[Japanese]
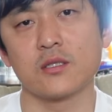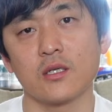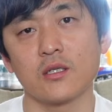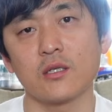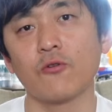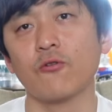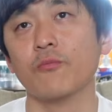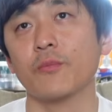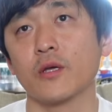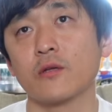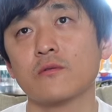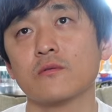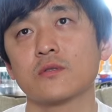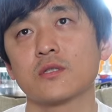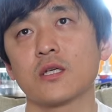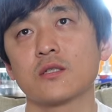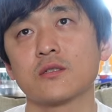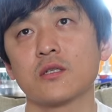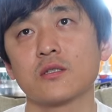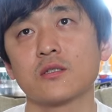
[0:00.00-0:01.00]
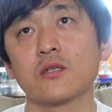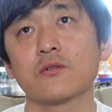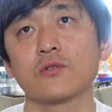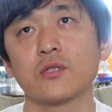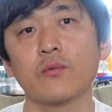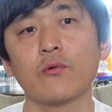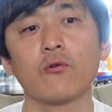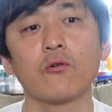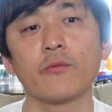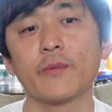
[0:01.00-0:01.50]
いで褒める達成しなく
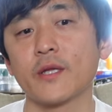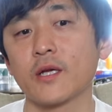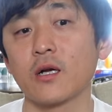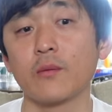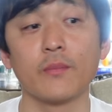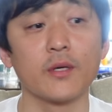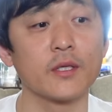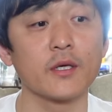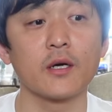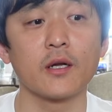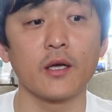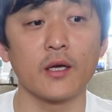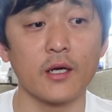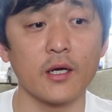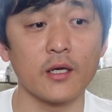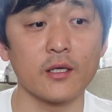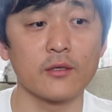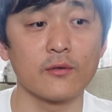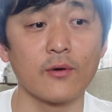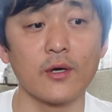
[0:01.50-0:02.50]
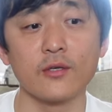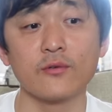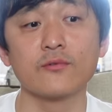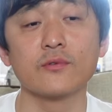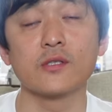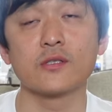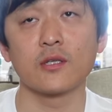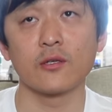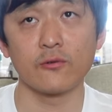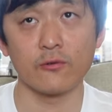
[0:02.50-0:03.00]
てもここまで頑張ったから偉いとか言う
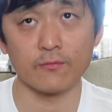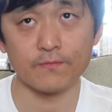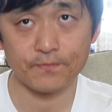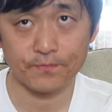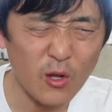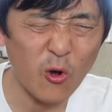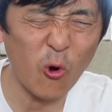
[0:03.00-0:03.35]
んですけど